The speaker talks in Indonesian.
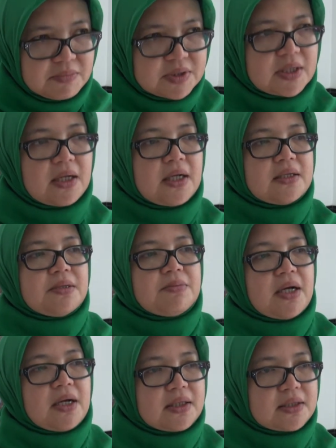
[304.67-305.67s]
bisa nanti
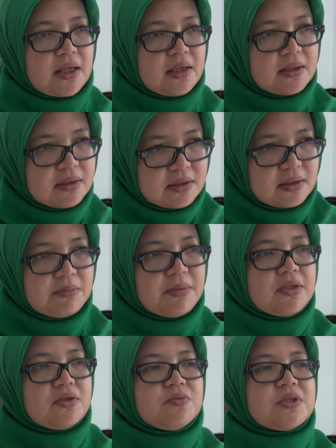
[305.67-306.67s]
berangkat karena TB
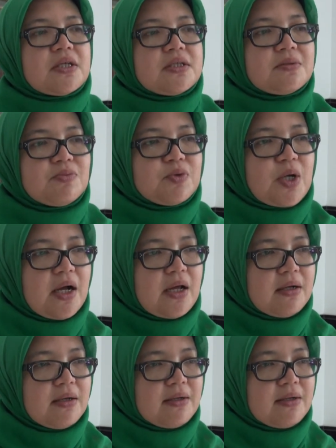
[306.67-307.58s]
itu bisa disembuhkan.